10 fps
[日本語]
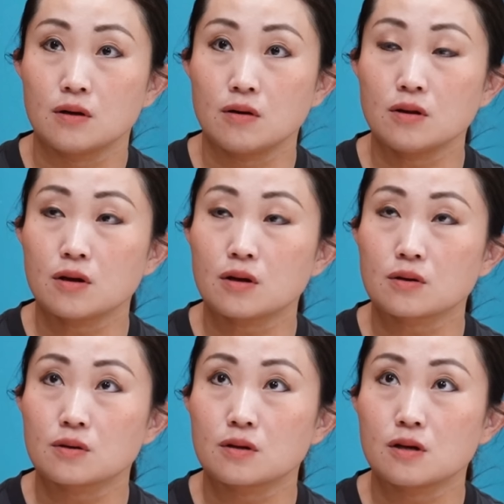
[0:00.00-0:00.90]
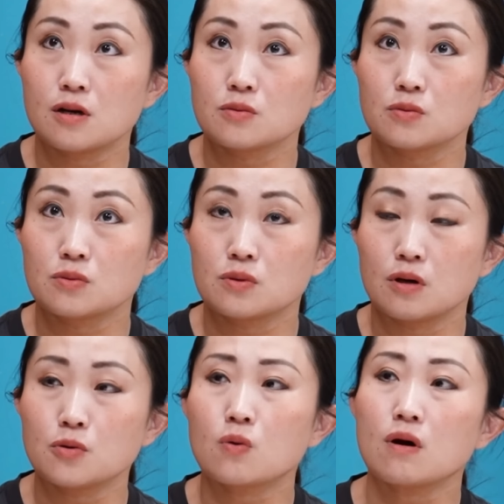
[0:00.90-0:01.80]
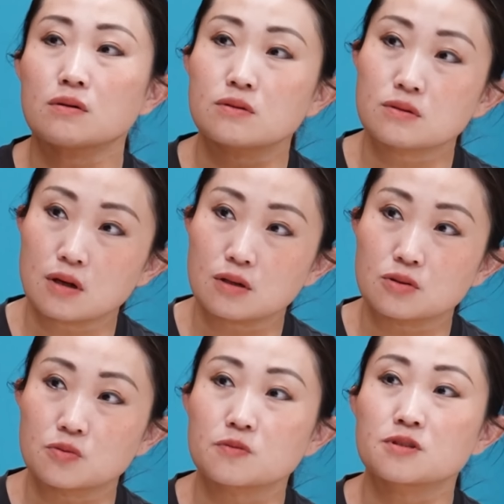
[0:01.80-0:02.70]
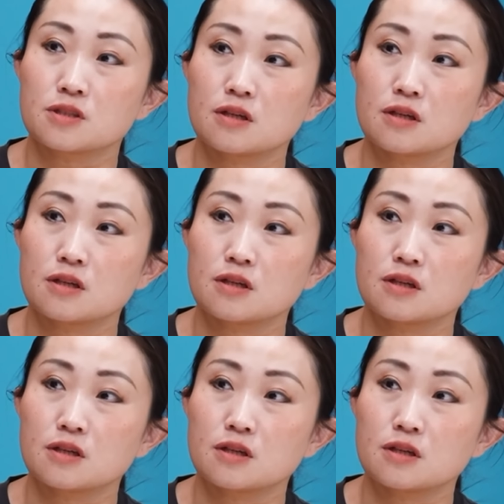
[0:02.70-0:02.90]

あ、なんかあのあよかったと思いまし